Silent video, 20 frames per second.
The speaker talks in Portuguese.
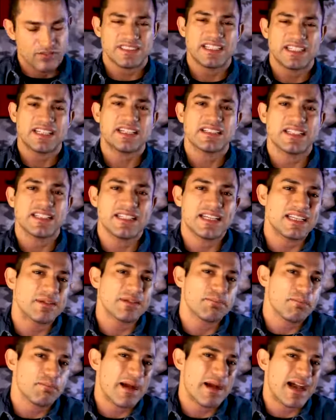Você tem que entender
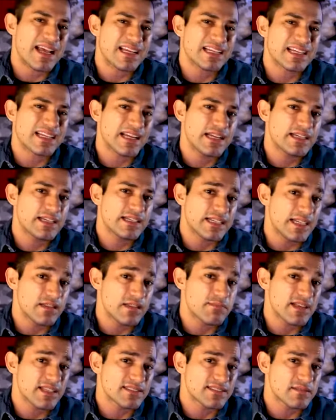que para
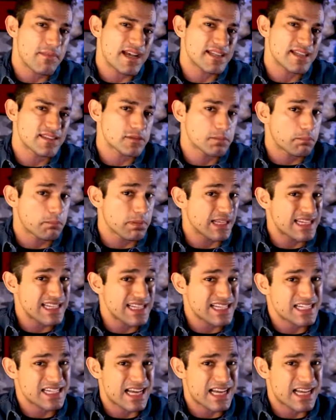crimes mais
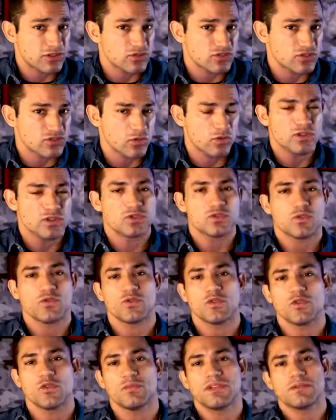planejados, o
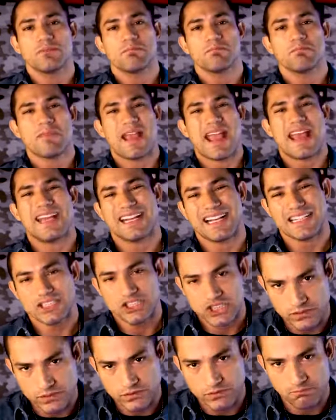insulfilme é
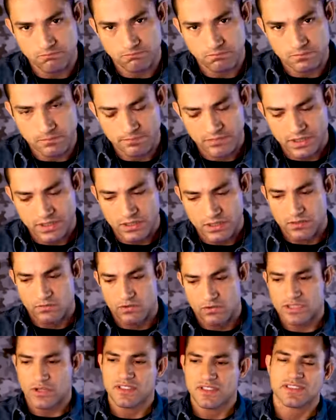negativo.
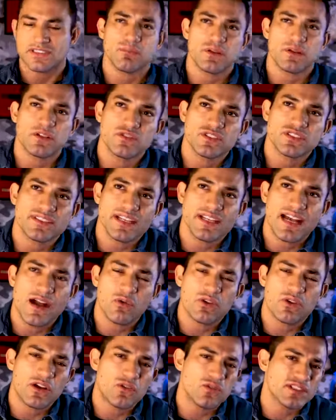Vou dar um exemplo para você,
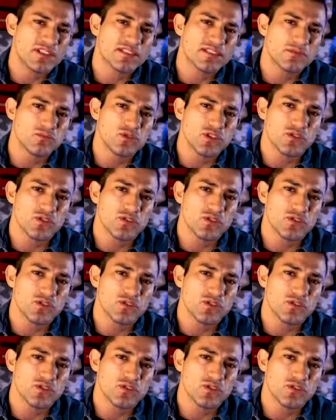algo que acontece